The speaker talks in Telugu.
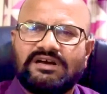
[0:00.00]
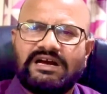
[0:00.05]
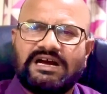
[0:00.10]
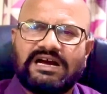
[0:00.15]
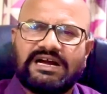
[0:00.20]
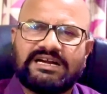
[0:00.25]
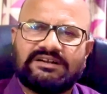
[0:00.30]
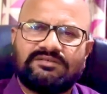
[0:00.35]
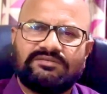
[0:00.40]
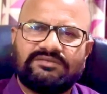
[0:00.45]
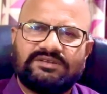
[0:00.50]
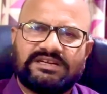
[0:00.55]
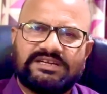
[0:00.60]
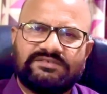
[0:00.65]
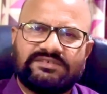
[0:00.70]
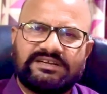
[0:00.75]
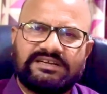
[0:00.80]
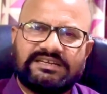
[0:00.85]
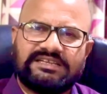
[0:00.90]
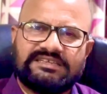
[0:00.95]
అక్కడ
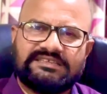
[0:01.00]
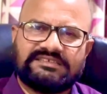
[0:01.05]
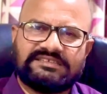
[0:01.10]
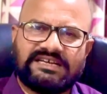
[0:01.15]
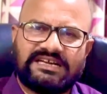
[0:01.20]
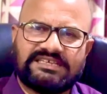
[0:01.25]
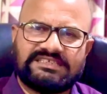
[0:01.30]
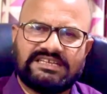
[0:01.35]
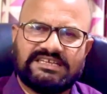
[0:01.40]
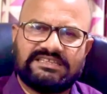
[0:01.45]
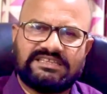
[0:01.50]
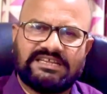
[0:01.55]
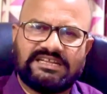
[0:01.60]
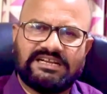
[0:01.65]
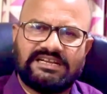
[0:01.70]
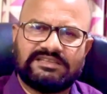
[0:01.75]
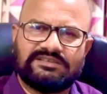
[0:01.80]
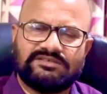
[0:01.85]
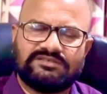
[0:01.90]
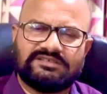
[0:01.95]
ఉన్నటువంటి
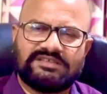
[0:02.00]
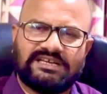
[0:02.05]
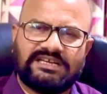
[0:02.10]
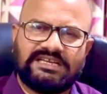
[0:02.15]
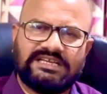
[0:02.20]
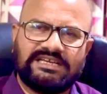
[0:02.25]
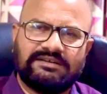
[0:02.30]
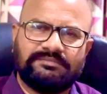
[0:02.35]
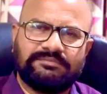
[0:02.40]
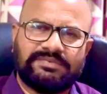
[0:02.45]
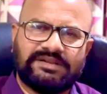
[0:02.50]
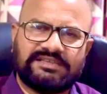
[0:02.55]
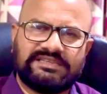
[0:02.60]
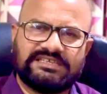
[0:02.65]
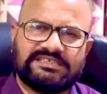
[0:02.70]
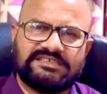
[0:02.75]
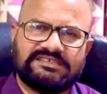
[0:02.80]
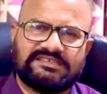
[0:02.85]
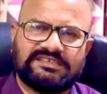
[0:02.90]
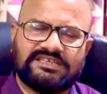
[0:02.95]
సాక్ష్యాధారాలతో సహా
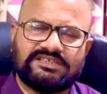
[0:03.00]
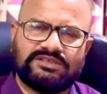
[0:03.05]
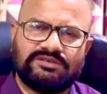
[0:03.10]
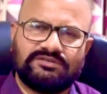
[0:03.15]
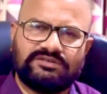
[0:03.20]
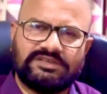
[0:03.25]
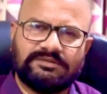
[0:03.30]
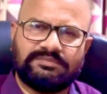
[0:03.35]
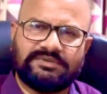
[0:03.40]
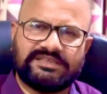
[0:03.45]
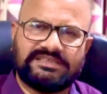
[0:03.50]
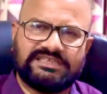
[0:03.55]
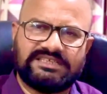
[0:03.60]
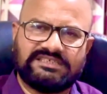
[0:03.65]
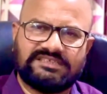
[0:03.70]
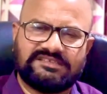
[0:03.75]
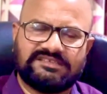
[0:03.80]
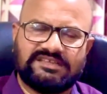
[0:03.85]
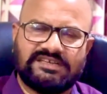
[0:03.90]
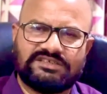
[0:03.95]
ప్రత్యక్ష సాక్షులు ఉంటే
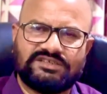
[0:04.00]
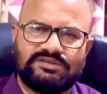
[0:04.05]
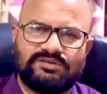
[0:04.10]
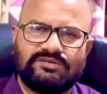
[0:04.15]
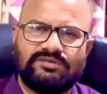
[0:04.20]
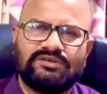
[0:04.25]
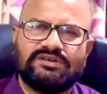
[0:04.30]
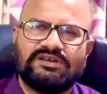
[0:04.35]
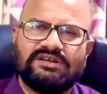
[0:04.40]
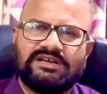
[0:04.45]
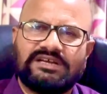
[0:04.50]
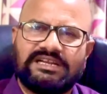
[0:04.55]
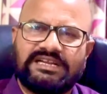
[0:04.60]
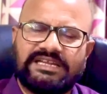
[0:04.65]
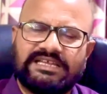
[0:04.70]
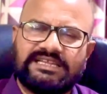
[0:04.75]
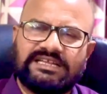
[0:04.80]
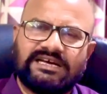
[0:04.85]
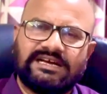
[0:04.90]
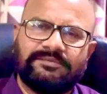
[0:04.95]
ప్రత్యక్ష సాక్షులు
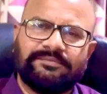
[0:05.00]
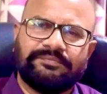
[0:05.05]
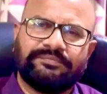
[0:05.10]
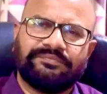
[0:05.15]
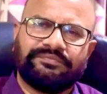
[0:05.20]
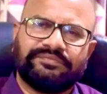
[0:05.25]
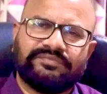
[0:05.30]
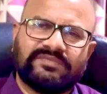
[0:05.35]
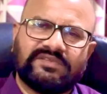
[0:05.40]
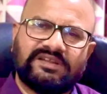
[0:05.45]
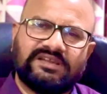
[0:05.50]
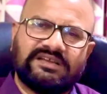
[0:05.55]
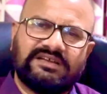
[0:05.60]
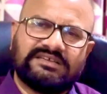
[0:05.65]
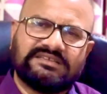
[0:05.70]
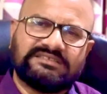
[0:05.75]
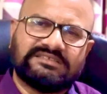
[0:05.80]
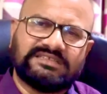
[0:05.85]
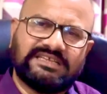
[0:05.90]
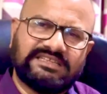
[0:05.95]
లేదా
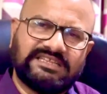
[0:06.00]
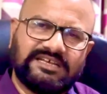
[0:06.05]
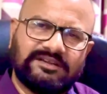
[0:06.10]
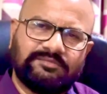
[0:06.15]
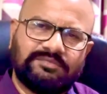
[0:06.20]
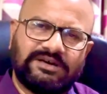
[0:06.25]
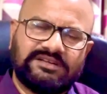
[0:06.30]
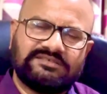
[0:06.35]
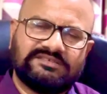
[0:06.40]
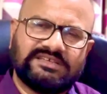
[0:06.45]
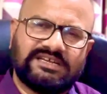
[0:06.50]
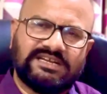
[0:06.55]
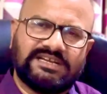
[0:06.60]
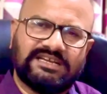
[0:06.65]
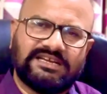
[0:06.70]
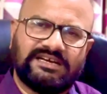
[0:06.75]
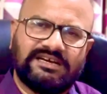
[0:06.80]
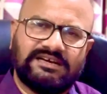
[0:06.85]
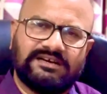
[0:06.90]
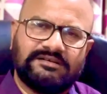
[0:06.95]

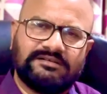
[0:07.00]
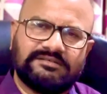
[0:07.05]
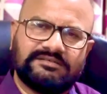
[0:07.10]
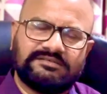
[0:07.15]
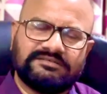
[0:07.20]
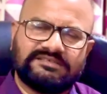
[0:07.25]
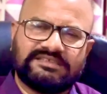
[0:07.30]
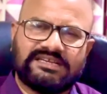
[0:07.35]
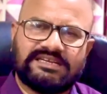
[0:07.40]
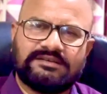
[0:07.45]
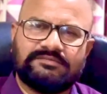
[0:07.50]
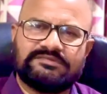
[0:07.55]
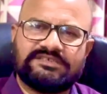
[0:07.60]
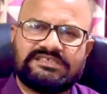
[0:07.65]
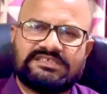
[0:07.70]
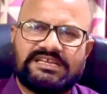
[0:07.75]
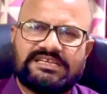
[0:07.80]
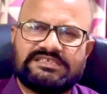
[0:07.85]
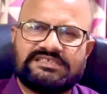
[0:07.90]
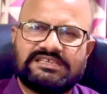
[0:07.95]
సందర్భానుసారంగా
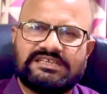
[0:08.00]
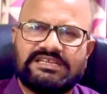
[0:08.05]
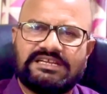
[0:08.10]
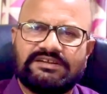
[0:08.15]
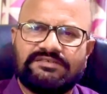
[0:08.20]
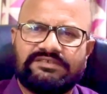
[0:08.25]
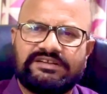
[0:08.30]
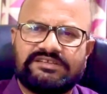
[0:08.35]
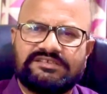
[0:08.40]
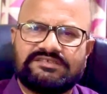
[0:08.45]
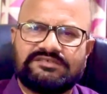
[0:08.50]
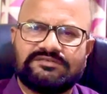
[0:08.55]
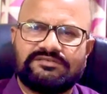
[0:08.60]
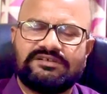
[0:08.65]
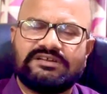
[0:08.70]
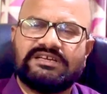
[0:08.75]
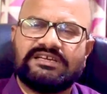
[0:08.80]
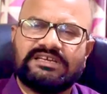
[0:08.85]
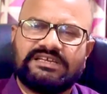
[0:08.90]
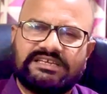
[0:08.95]
సర్కమస్టాన్షియల్ ఎవిడెన్స్
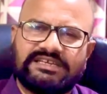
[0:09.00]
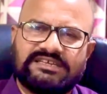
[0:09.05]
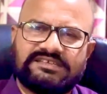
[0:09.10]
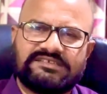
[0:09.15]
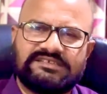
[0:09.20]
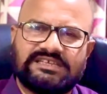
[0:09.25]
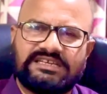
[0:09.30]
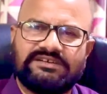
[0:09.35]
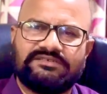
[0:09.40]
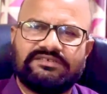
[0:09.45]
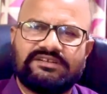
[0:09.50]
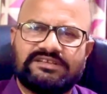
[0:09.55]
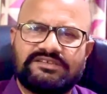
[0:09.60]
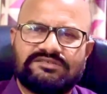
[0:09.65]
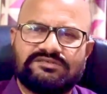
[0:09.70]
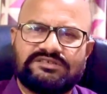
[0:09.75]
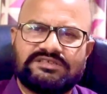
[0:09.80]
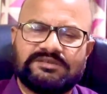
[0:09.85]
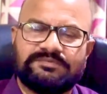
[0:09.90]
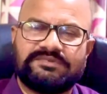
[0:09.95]
హియర్సే ఎవిడెన్స్
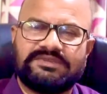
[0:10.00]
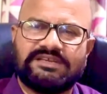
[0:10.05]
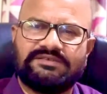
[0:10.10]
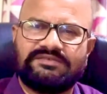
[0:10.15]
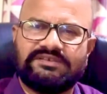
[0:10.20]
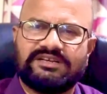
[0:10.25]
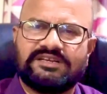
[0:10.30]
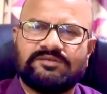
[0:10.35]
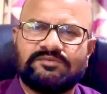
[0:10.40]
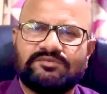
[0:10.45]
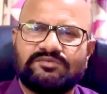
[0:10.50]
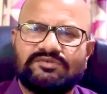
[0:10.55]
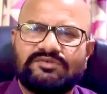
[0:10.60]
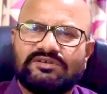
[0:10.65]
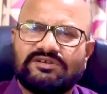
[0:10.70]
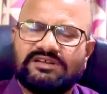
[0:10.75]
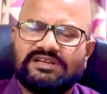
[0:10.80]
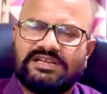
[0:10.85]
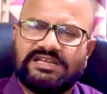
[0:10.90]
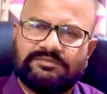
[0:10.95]
చెప్తే వినడం
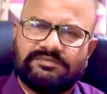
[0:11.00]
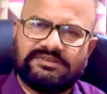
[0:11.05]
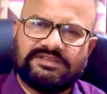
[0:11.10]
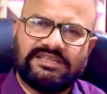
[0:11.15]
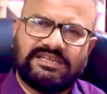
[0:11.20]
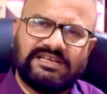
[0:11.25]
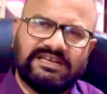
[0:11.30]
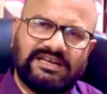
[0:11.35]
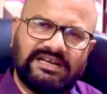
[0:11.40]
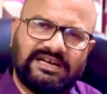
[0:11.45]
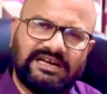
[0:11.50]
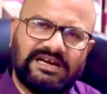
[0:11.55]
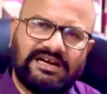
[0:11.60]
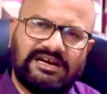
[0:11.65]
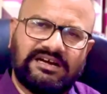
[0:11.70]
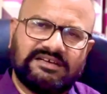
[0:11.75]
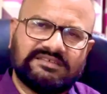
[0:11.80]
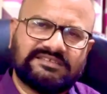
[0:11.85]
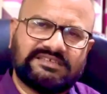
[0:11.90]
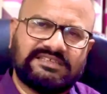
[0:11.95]
లేకపోతే ఆ
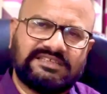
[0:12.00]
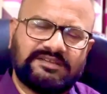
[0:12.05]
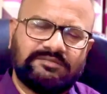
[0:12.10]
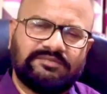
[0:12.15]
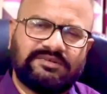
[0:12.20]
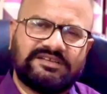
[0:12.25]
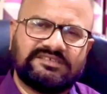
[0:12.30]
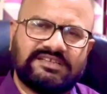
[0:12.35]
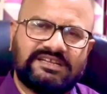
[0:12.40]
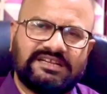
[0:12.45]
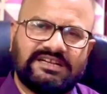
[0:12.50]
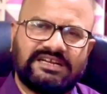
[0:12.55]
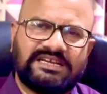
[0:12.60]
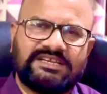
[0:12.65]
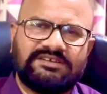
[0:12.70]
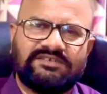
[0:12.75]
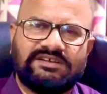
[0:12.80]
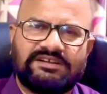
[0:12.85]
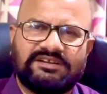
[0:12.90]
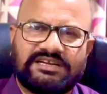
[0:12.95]
సందర్భానుసారంగా
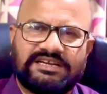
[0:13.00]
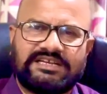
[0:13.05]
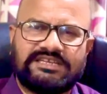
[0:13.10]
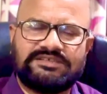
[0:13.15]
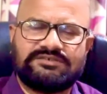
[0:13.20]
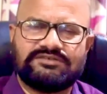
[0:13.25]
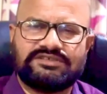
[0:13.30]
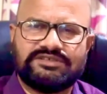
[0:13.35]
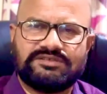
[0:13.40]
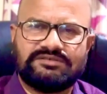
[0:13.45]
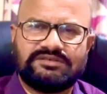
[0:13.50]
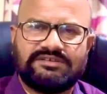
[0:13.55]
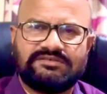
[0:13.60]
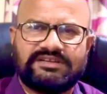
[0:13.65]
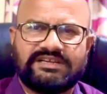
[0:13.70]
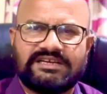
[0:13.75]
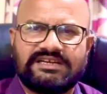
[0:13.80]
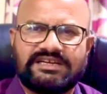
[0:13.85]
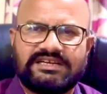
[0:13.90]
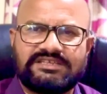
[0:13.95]
ఎవరు ఎక్కడి నుంచి వచ్చినారు ఎవరు
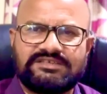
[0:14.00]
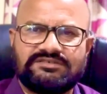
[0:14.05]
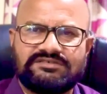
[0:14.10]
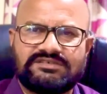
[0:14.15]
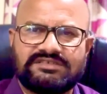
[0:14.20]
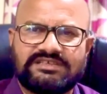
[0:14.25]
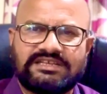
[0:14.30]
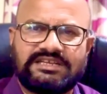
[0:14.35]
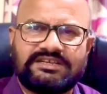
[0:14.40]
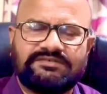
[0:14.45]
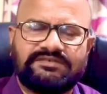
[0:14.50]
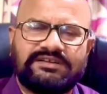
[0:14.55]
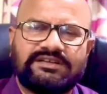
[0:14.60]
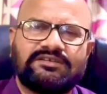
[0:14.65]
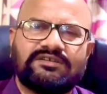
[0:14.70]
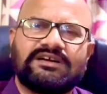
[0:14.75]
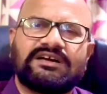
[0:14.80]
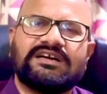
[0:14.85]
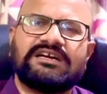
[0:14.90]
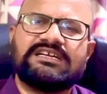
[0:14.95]
ఎక్కడి నుంచి వచ్చినటువంటి
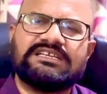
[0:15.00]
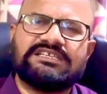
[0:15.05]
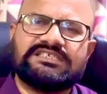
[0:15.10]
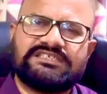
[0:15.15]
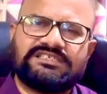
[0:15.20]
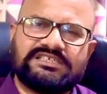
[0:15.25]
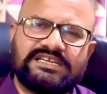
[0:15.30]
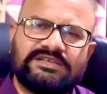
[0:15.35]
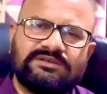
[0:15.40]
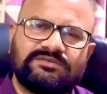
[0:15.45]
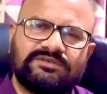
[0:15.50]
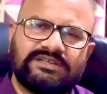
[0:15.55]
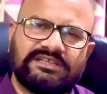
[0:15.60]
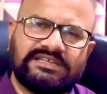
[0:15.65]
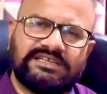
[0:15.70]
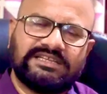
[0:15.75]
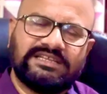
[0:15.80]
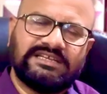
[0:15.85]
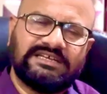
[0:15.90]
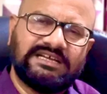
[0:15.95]
ఒక చైన్ ఉంటుంది
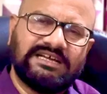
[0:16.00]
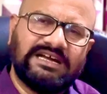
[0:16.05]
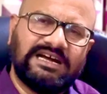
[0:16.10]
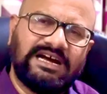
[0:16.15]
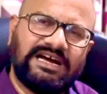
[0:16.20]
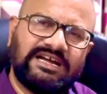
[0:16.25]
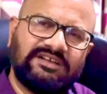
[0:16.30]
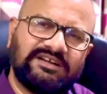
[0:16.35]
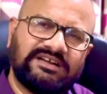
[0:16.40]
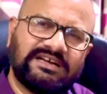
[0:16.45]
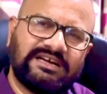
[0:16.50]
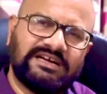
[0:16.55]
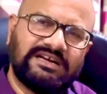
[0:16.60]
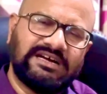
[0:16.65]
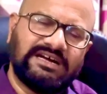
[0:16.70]
కదా ఆ యొక్క